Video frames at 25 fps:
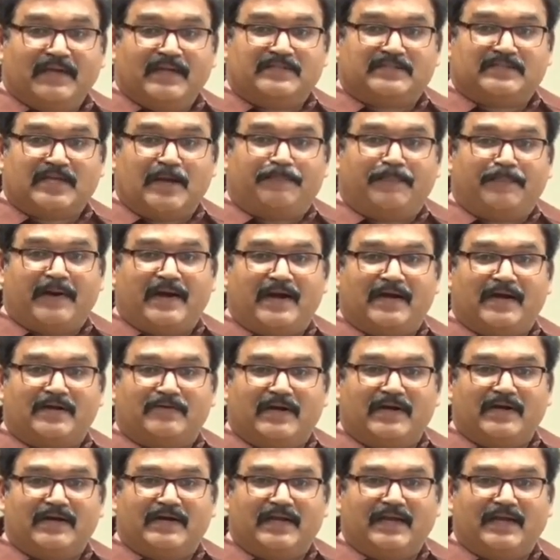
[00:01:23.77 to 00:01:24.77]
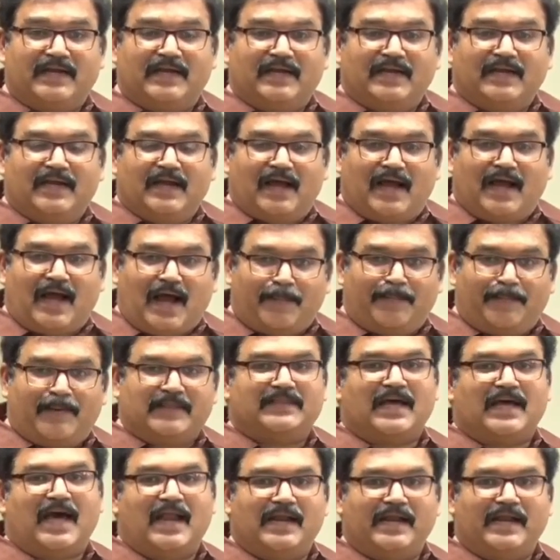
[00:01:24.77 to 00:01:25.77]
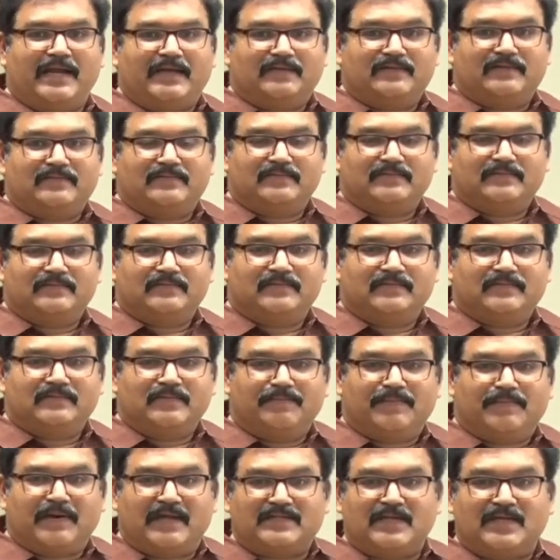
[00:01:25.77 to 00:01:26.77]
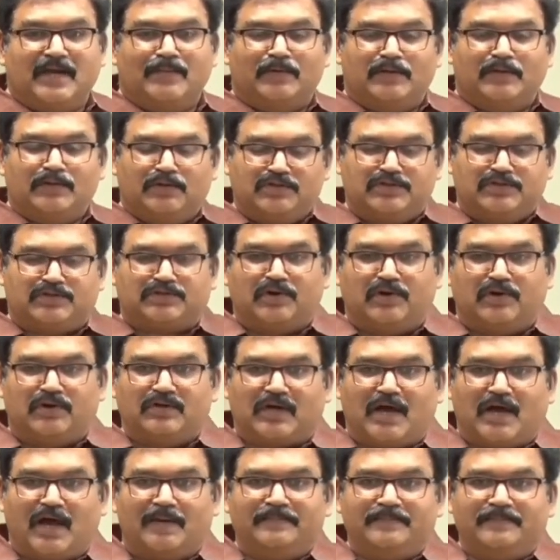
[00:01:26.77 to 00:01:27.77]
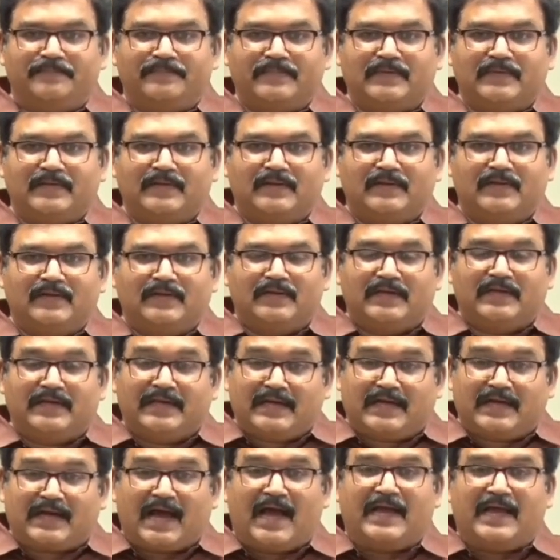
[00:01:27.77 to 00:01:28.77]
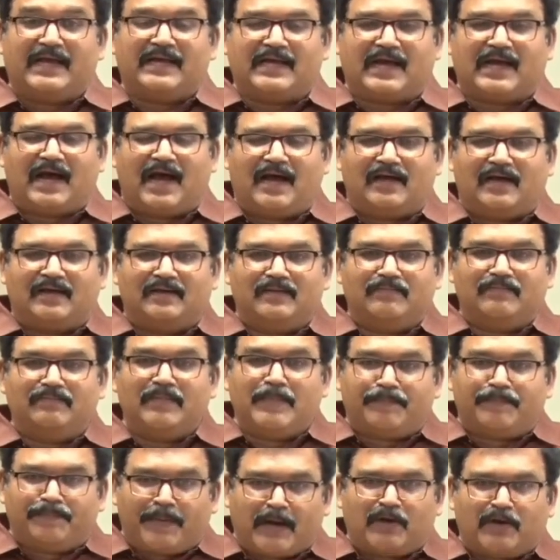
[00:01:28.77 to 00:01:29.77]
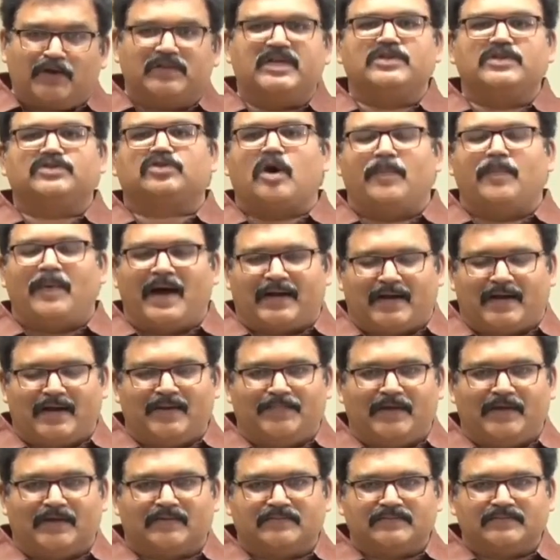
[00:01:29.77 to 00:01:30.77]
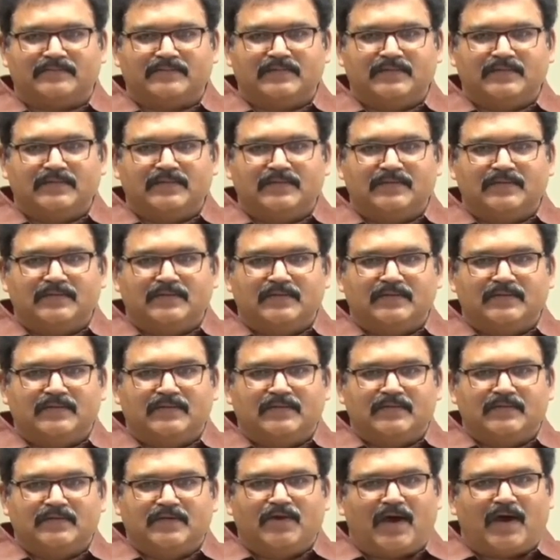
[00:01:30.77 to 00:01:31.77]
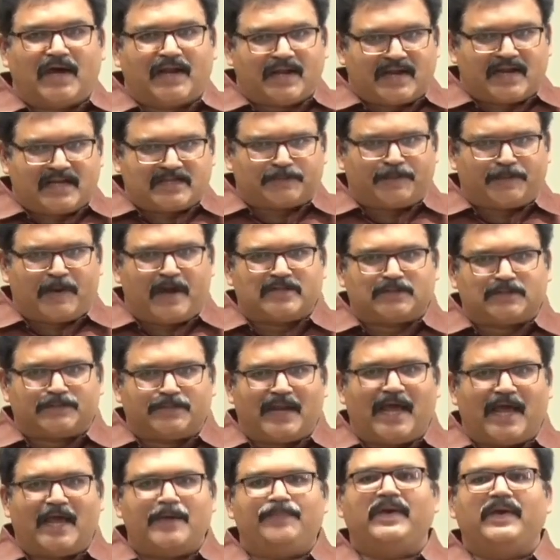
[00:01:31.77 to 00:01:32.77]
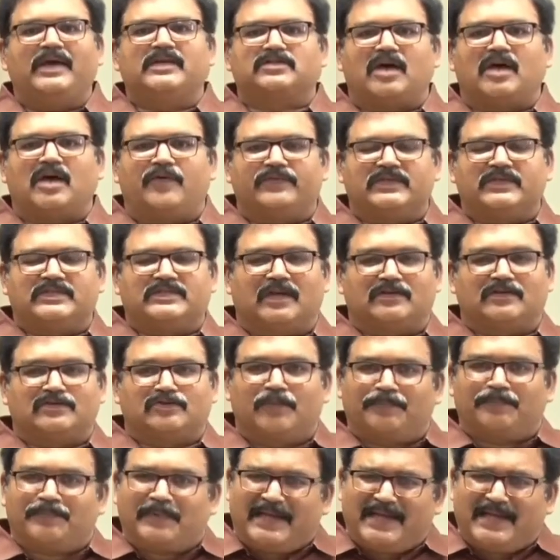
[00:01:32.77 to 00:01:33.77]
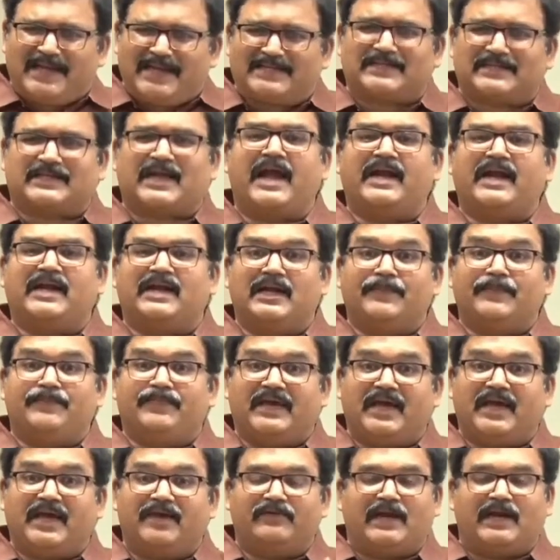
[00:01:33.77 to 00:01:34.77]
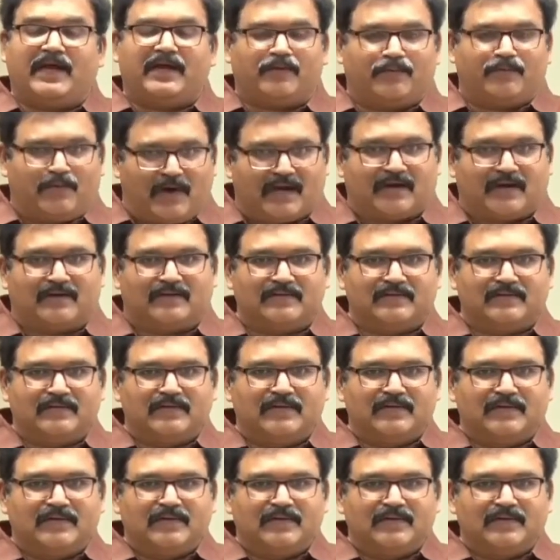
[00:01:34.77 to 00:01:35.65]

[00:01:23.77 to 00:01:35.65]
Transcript: మీరు చెప్పేటటువంటి అబద్ధాలని ప్రజల ముందు ఉంచుతూ ఉంటాం ఇంకా ఇంకా మీ పరువు తీసుకోబాకండి మీరు యు ఆర్ అ రెస్పాన్సిబుల్ ఐపీఎస్ ఆఫీసర్ సో ప్లీజ్ కైండ్లీ బిహేవ్ లైక్ వన్